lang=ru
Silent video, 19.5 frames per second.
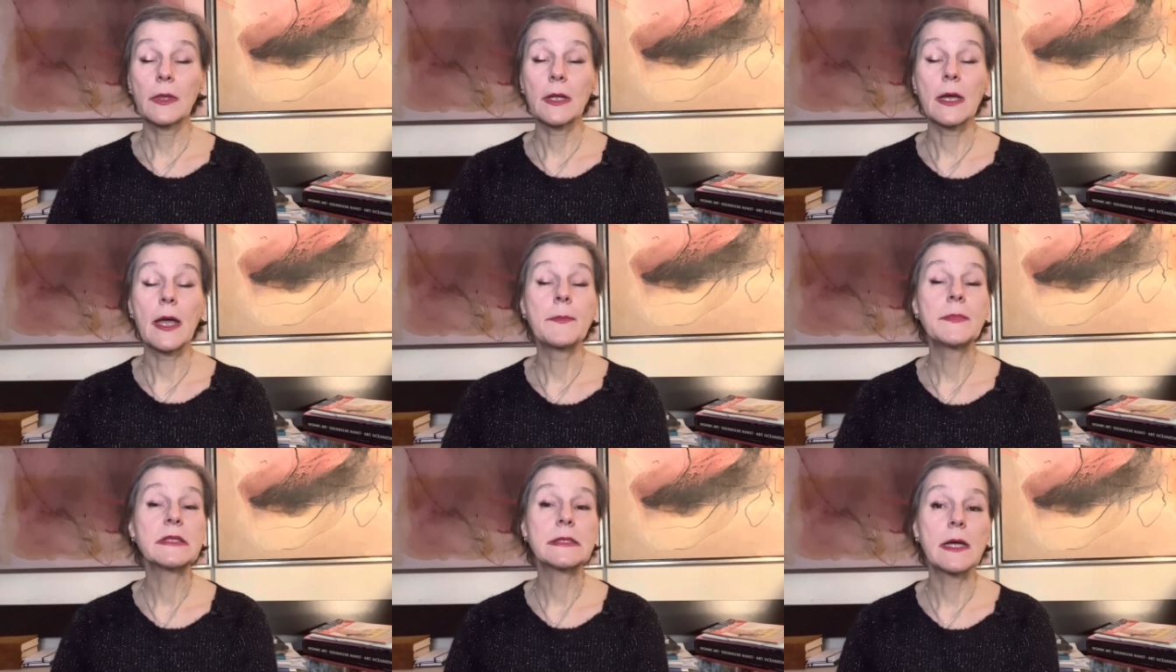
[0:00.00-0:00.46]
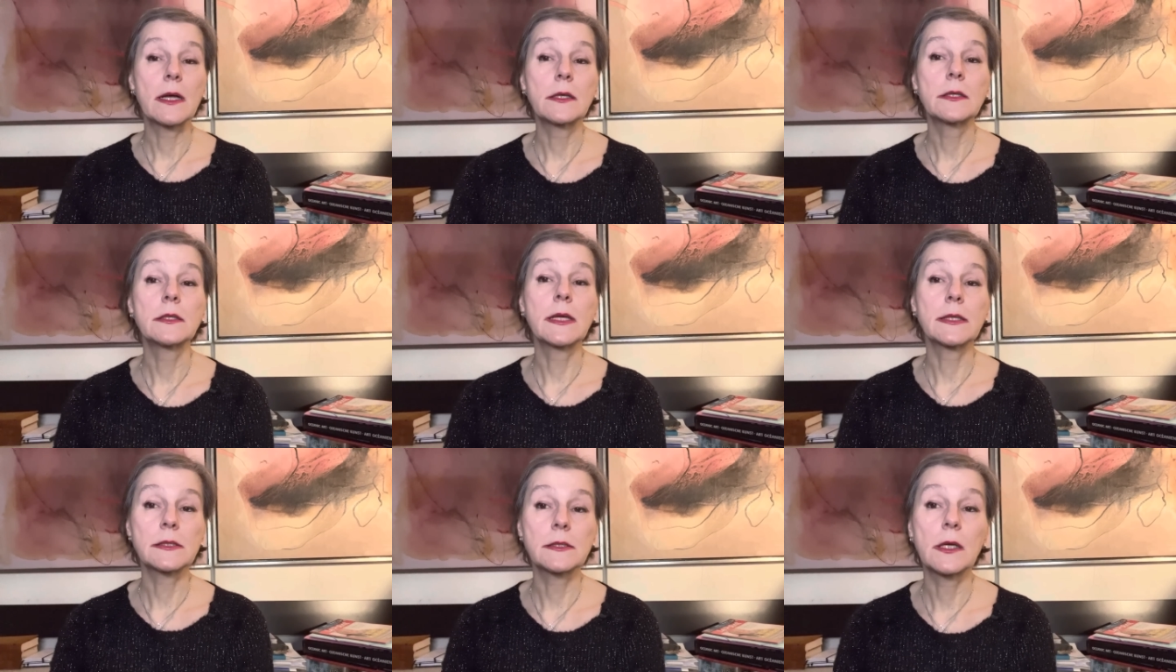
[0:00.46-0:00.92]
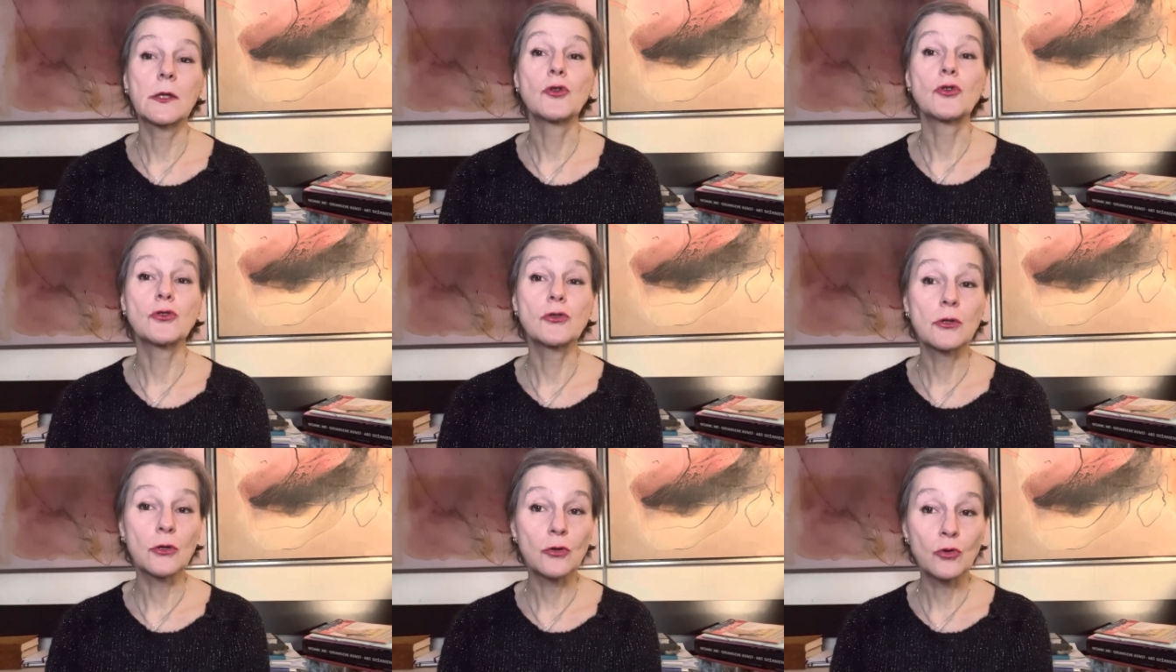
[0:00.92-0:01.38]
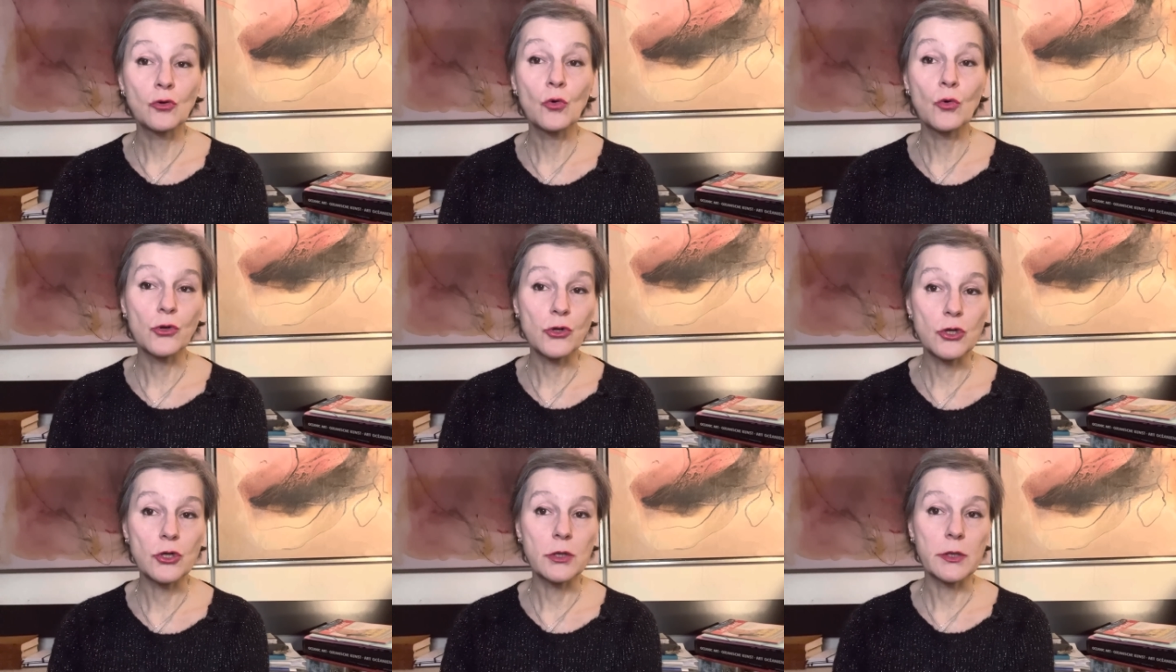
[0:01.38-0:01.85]
описали достаточно
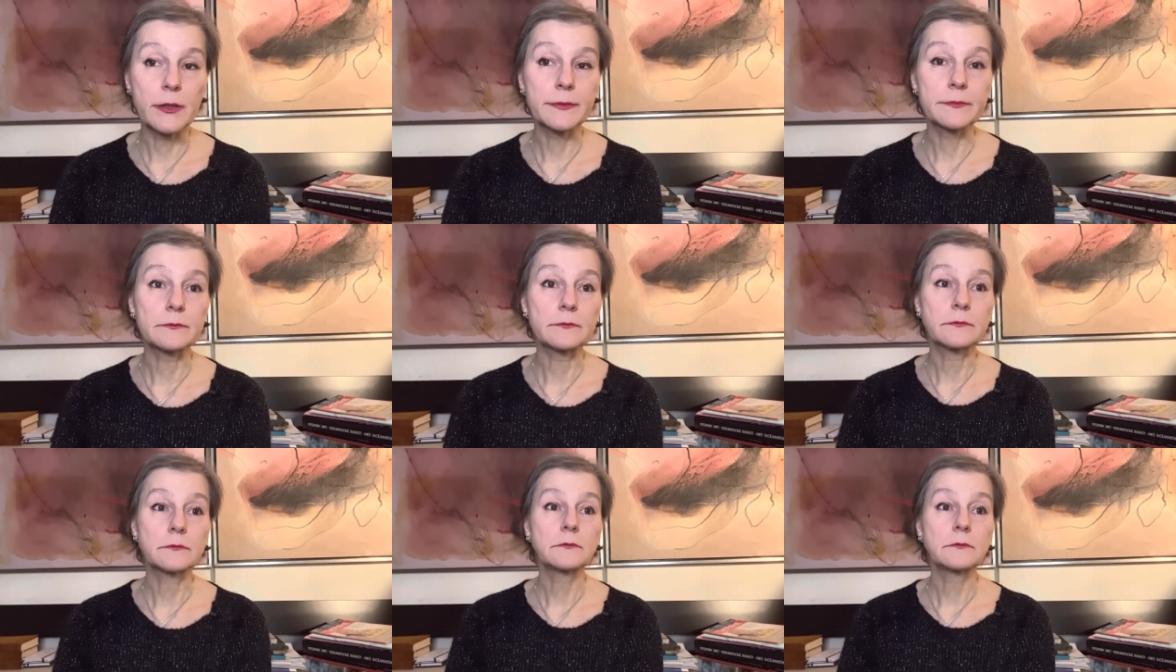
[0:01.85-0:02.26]
точно